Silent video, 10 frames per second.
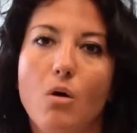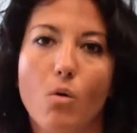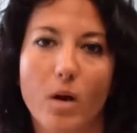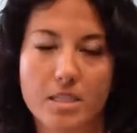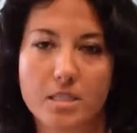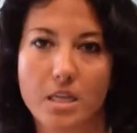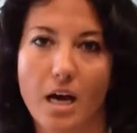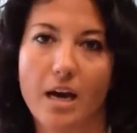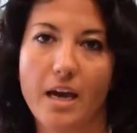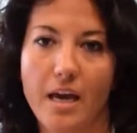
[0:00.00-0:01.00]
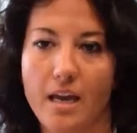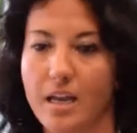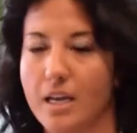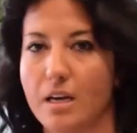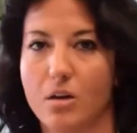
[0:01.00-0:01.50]
Questo è
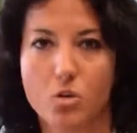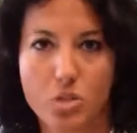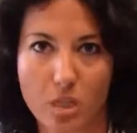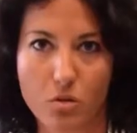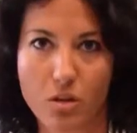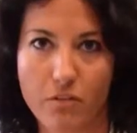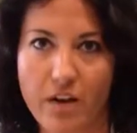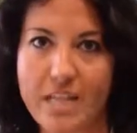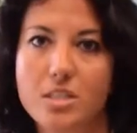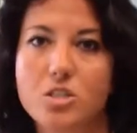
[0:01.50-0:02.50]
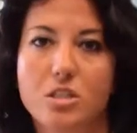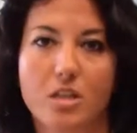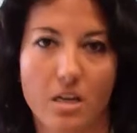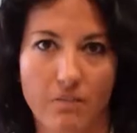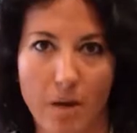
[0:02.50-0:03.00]
la, lo stato dei fatti, ci
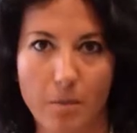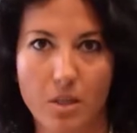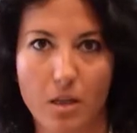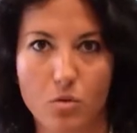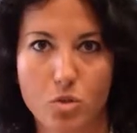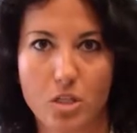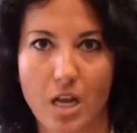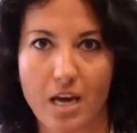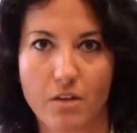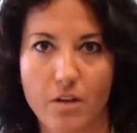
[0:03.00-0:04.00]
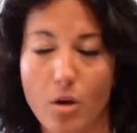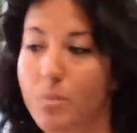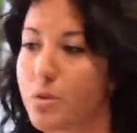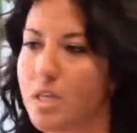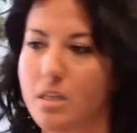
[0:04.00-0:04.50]
tenevamo ad illustrarvelo,
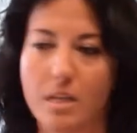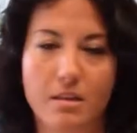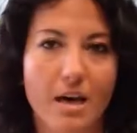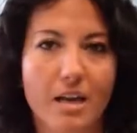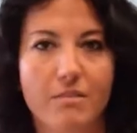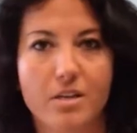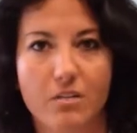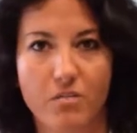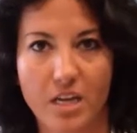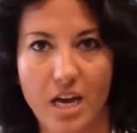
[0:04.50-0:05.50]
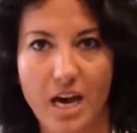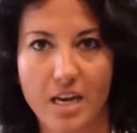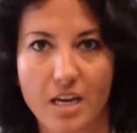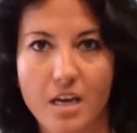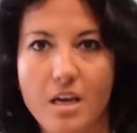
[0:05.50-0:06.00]
potete andare a
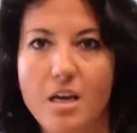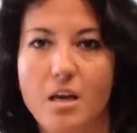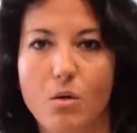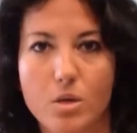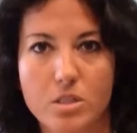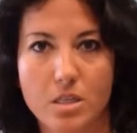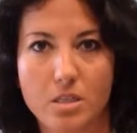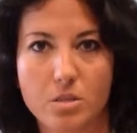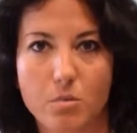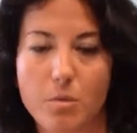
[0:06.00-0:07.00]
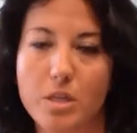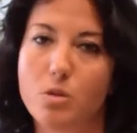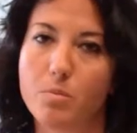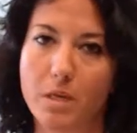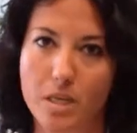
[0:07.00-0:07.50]
verificare in qualsiasi
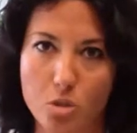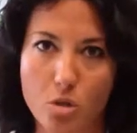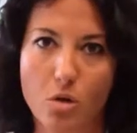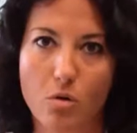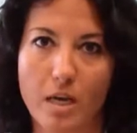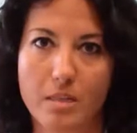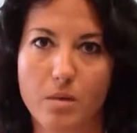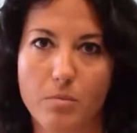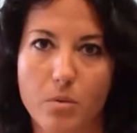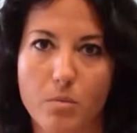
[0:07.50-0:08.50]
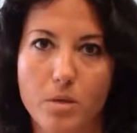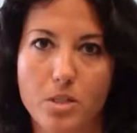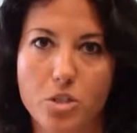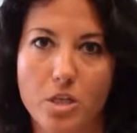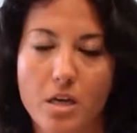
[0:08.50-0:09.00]
momento perché sono atti
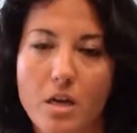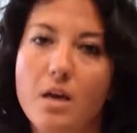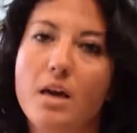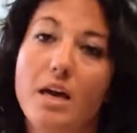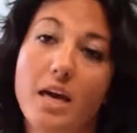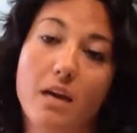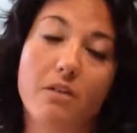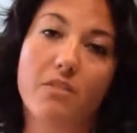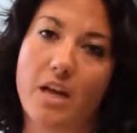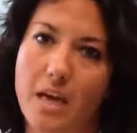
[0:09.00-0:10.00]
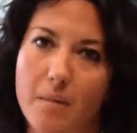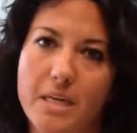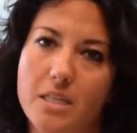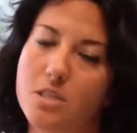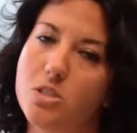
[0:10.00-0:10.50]
pubblici e
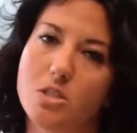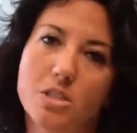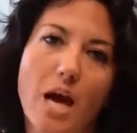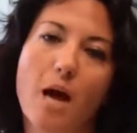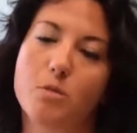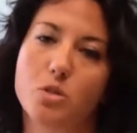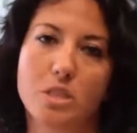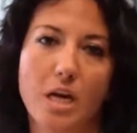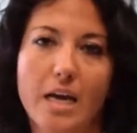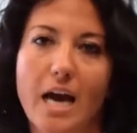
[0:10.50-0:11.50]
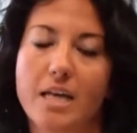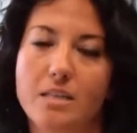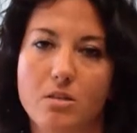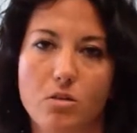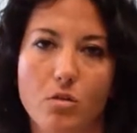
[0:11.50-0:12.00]
francamente ci siamo
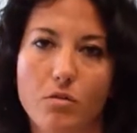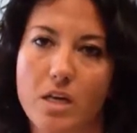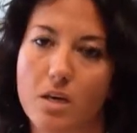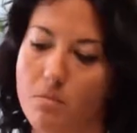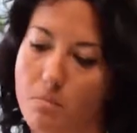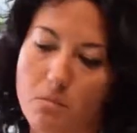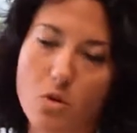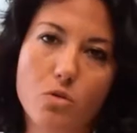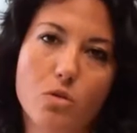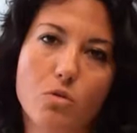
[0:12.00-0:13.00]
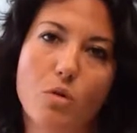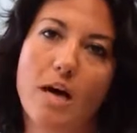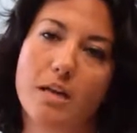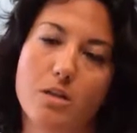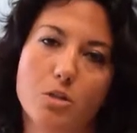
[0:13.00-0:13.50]
stancati di dover
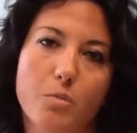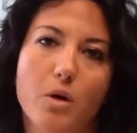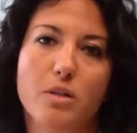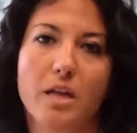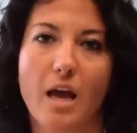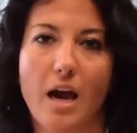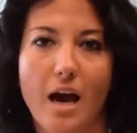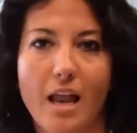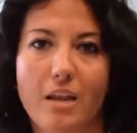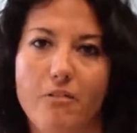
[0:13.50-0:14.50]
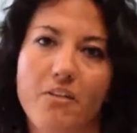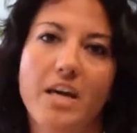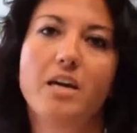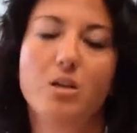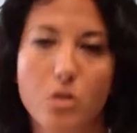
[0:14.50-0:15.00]
continuare a rispondere alle
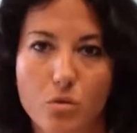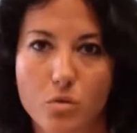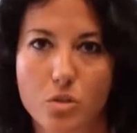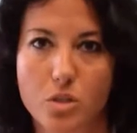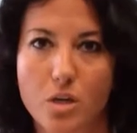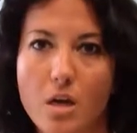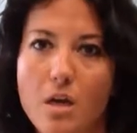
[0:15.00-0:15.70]
fake news